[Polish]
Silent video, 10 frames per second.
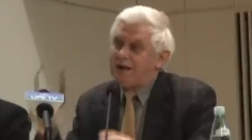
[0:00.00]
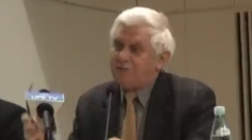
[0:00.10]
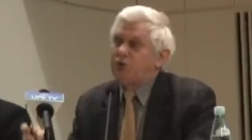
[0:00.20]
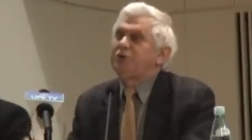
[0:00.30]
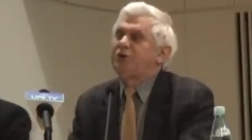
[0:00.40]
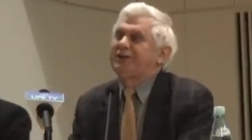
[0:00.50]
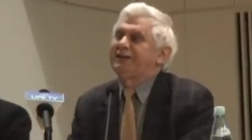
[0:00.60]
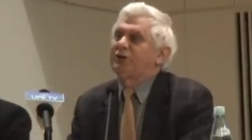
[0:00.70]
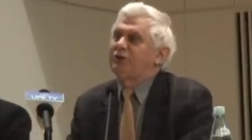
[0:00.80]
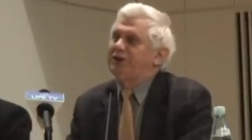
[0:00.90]
Ale wróćmy do
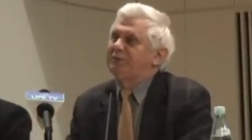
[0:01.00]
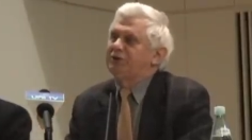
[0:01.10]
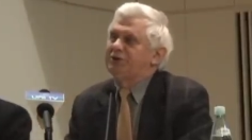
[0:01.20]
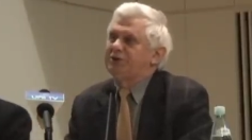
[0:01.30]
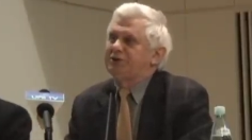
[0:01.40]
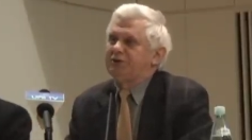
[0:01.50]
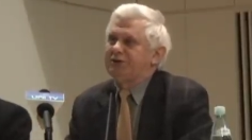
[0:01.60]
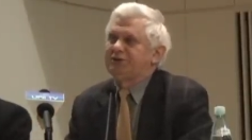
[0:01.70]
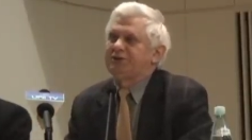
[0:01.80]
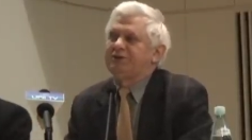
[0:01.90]
traktatu jednak, bo to jest to
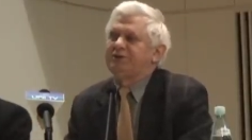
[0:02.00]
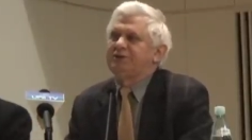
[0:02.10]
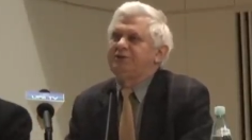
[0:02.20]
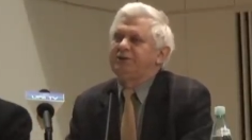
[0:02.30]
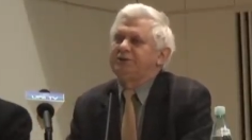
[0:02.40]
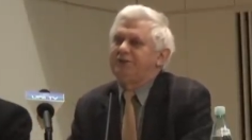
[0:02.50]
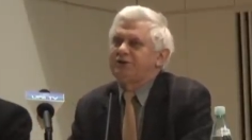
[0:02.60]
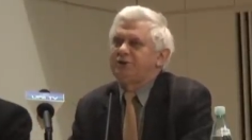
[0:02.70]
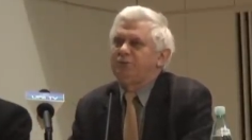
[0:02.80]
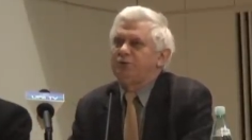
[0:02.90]
no jeszcze ze, ze dwie,
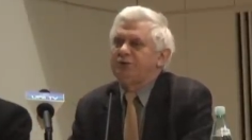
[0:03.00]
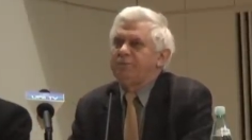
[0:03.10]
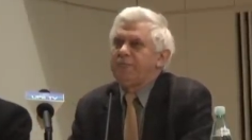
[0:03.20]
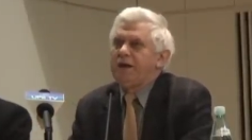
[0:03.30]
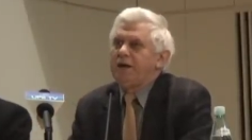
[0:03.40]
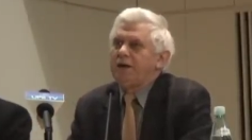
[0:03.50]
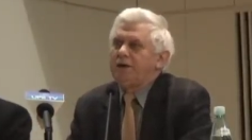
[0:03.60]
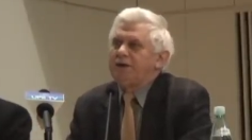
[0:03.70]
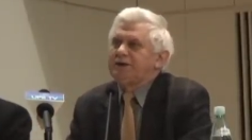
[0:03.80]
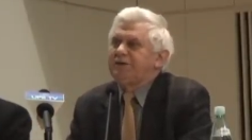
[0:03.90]
trzy minuty.
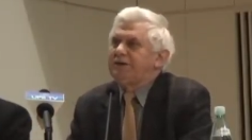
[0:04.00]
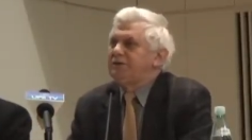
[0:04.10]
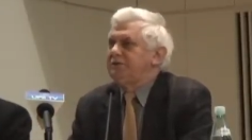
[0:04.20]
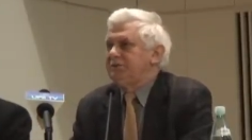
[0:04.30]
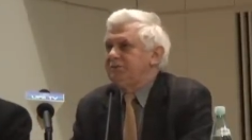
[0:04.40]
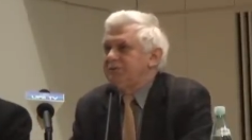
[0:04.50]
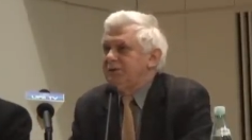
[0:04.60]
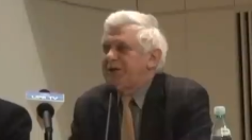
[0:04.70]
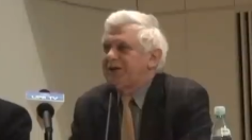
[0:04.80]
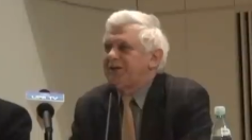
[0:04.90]
Państwa,
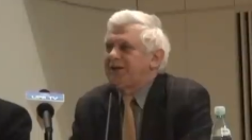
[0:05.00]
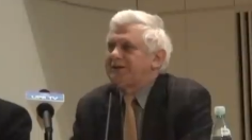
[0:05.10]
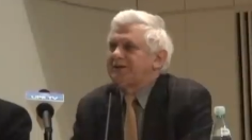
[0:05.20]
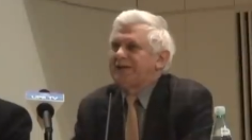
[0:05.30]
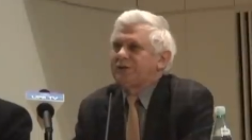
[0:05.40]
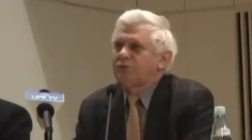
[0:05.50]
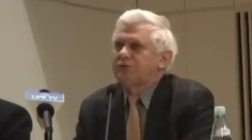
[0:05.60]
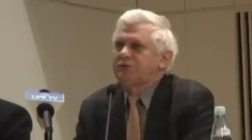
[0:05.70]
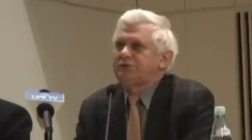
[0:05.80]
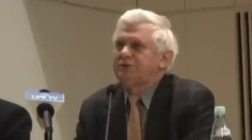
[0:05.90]
wiemy jaki teraz jest
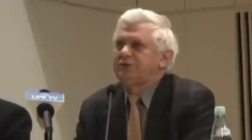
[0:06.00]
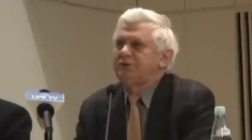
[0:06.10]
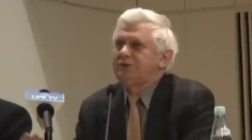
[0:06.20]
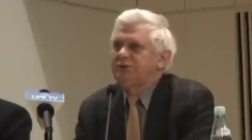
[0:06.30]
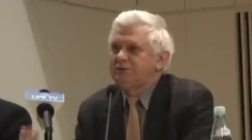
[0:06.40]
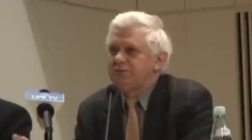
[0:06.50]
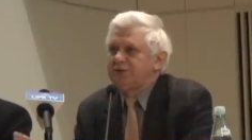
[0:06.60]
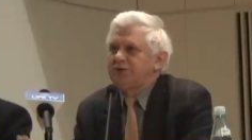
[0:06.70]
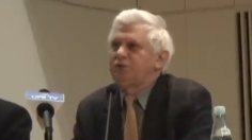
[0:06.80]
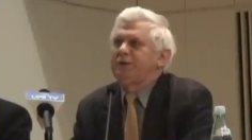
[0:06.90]
status. Y,
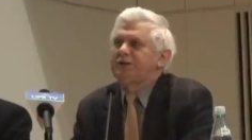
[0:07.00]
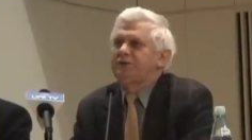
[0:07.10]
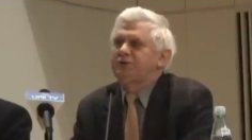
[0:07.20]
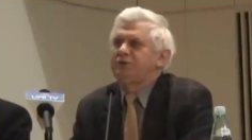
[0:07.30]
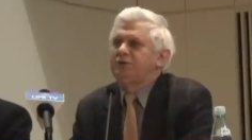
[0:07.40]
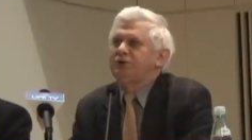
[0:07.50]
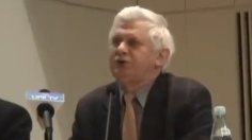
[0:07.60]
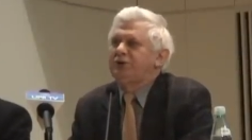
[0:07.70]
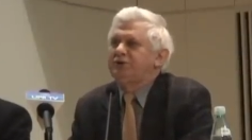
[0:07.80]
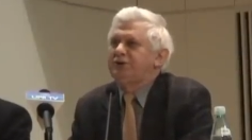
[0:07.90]
myślę, że tu Państwo są
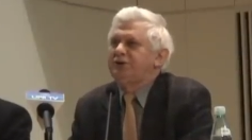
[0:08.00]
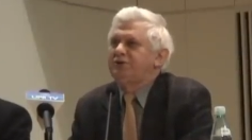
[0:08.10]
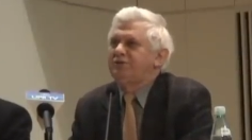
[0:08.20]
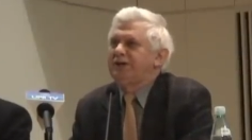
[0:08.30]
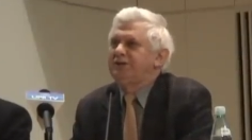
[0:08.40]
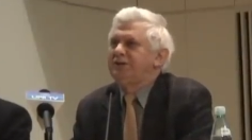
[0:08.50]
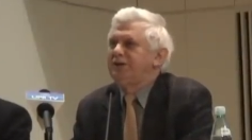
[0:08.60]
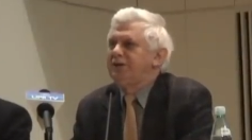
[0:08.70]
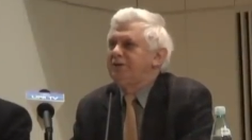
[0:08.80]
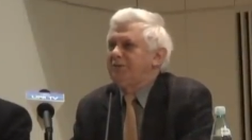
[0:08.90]
zorientowani.
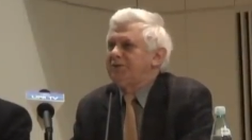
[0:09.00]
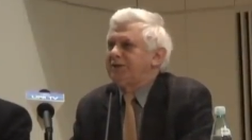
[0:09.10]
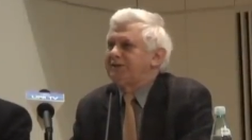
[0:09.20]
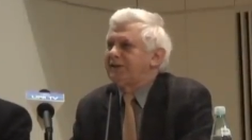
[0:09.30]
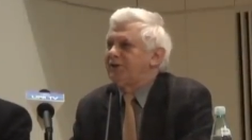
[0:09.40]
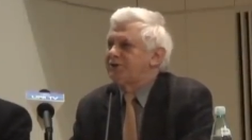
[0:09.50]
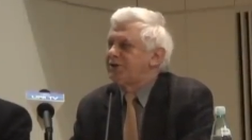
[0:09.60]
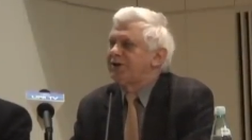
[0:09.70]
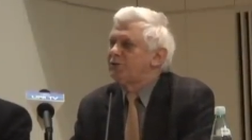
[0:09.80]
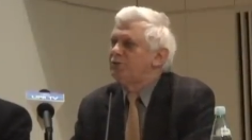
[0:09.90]
Mamy teraz takich
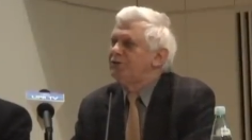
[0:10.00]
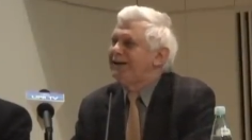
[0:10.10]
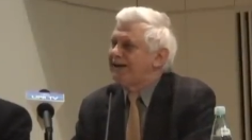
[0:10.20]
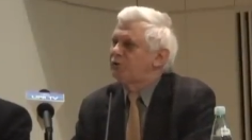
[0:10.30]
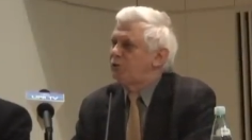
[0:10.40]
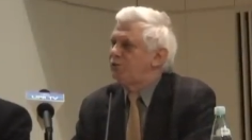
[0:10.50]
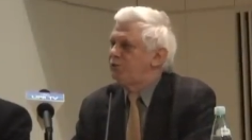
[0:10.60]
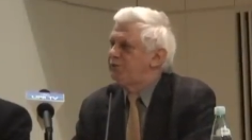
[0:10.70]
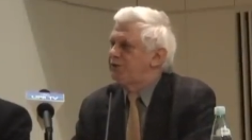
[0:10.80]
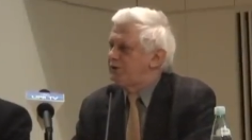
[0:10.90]
czterech głównych
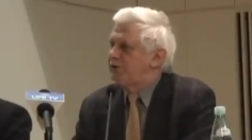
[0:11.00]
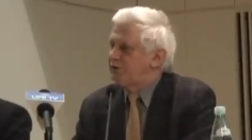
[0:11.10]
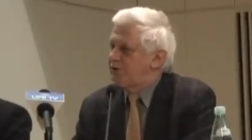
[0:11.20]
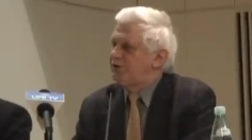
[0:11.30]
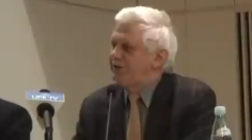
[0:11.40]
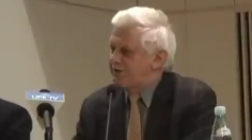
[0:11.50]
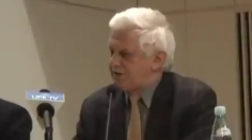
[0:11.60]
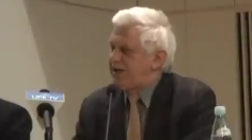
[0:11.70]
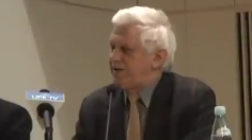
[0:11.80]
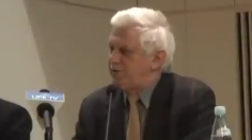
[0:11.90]
aktorów, jeżeli chodzi o
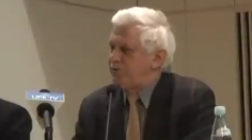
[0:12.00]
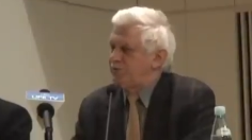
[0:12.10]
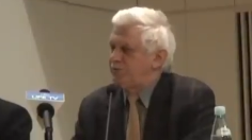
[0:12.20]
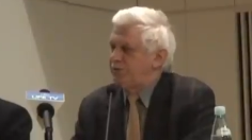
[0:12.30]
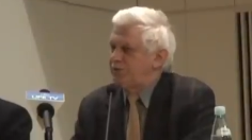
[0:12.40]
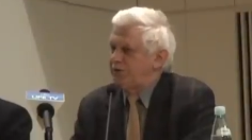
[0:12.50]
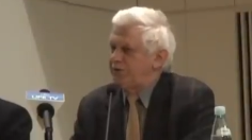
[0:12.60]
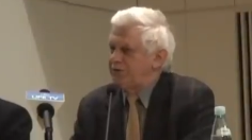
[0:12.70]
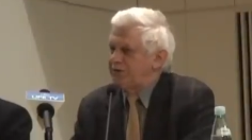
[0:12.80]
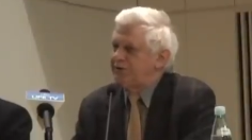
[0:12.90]
decydentów. Kto
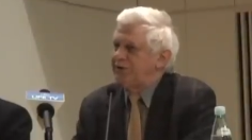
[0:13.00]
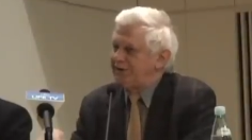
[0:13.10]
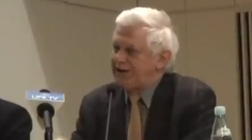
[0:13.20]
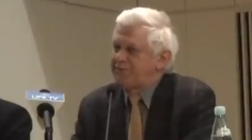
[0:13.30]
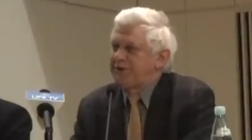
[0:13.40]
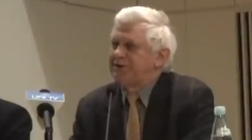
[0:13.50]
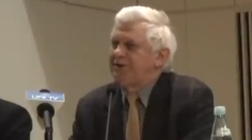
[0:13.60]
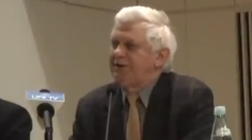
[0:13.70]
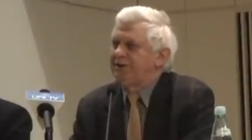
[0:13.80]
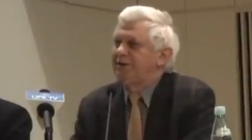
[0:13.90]
decyduje? Nasz
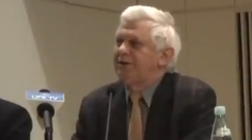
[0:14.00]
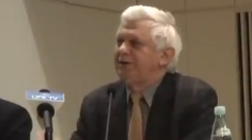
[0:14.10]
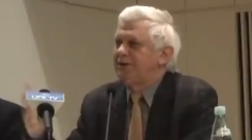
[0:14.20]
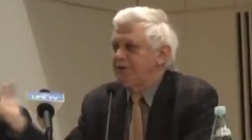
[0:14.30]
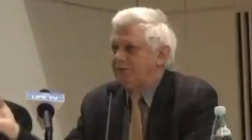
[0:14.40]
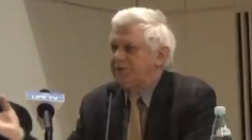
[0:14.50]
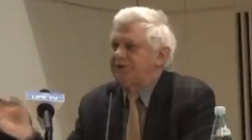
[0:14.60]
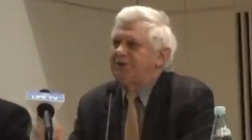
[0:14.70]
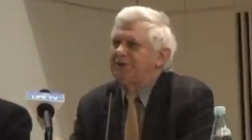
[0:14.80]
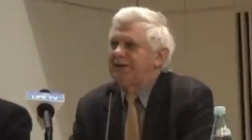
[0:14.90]
prezydent, no,
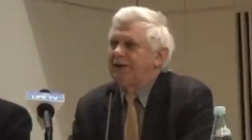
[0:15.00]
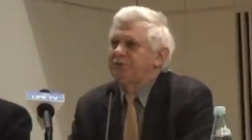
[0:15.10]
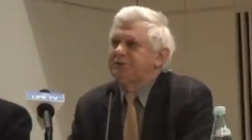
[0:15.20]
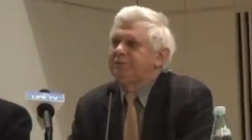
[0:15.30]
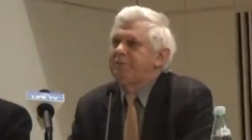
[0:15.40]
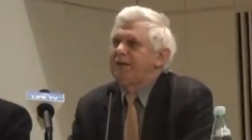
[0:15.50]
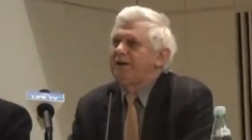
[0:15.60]
prezydent Klaus,